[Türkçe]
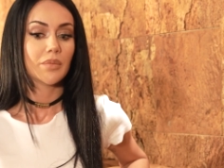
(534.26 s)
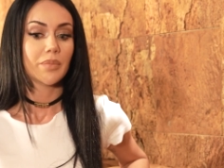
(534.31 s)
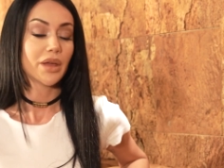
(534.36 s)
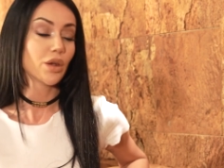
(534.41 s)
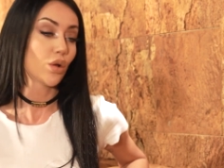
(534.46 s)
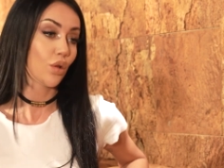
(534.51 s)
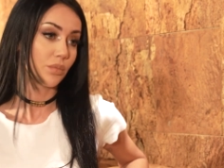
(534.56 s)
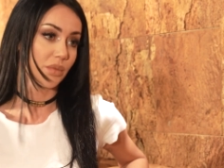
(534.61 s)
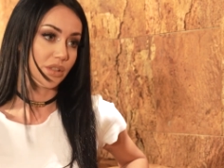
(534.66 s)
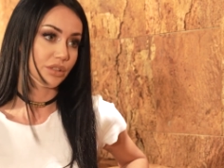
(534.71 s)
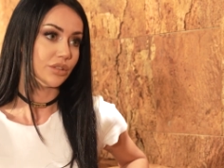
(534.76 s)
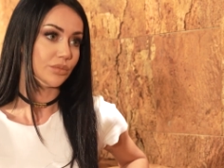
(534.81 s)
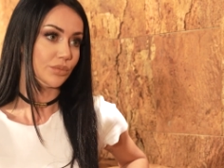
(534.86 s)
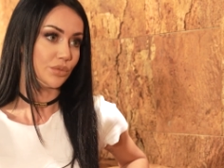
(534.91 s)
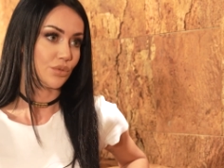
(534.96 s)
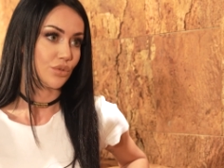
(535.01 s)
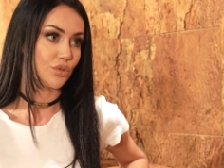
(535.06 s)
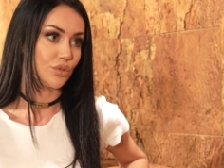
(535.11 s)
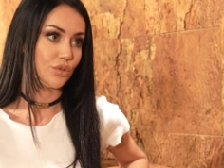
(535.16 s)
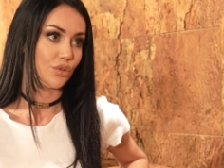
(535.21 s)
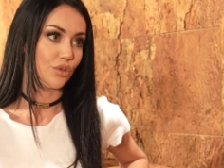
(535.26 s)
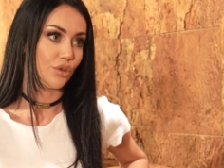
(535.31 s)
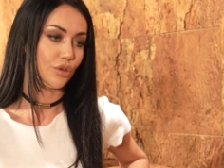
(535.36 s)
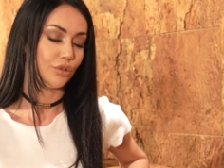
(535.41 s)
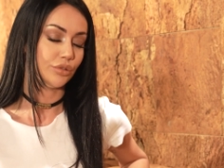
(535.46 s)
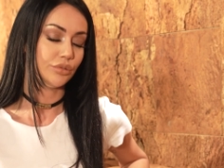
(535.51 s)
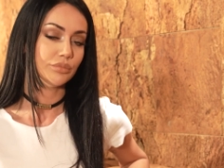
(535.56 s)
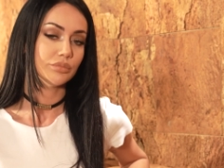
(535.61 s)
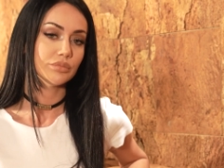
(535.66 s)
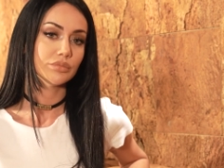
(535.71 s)
Ben olmadığımı
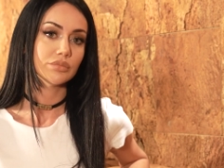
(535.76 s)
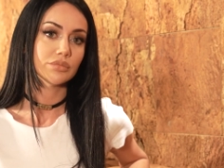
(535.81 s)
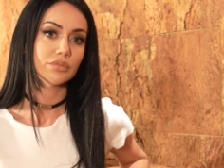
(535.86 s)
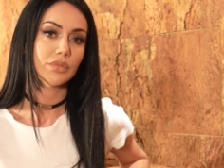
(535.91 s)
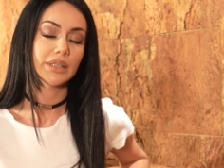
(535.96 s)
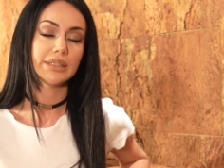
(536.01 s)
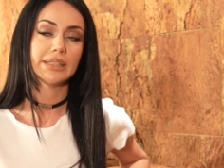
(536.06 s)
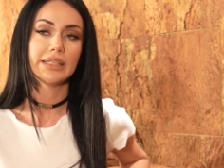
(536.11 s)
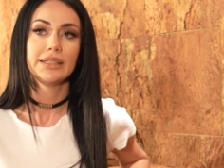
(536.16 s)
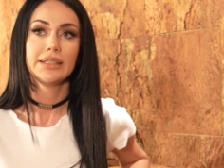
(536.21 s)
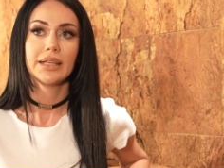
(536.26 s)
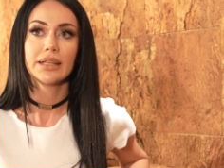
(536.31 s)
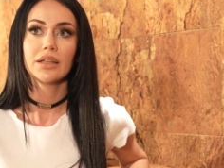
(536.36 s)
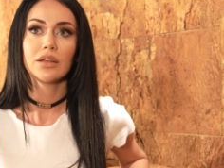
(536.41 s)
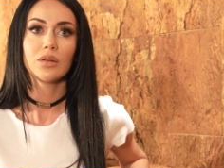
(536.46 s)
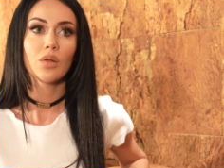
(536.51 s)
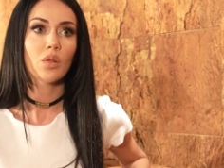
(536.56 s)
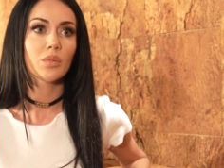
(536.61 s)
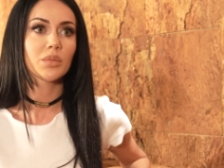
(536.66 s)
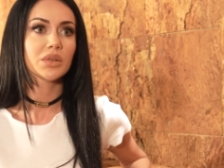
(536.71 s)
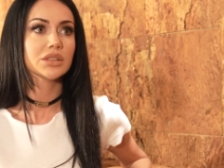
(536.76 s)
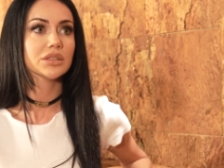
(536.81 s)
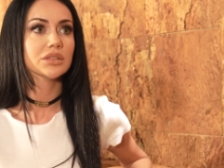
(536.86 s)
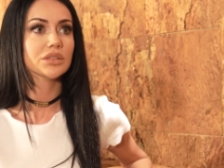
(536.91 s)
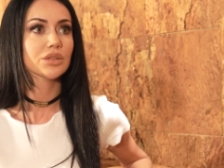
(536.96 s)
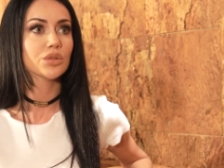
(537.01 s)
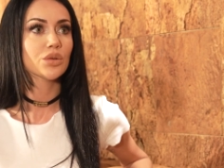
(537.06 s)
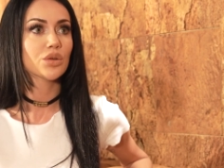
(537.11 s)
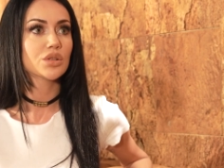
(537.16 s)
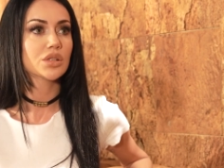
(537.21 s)
düşünüyorum. Hani neden olmadın
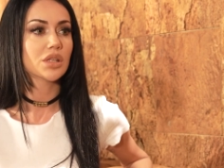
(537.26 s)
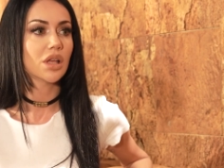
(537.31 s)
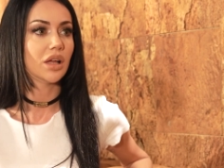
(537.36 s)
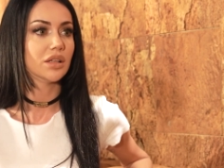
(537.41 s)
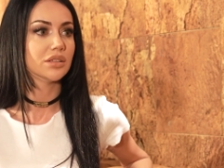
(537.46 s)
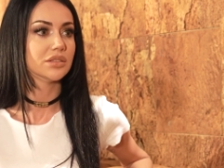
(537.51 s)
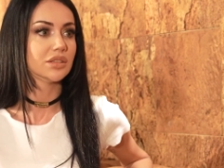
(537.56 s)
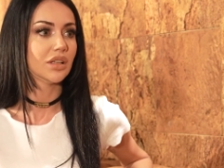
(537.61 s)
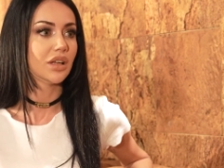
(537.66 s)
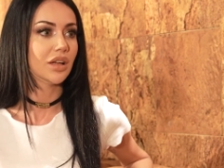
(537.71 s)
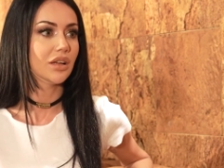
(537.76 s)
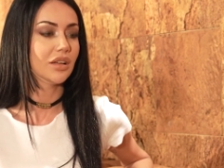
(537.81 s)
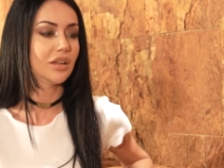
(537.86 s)
evet, diyorsan nereye da...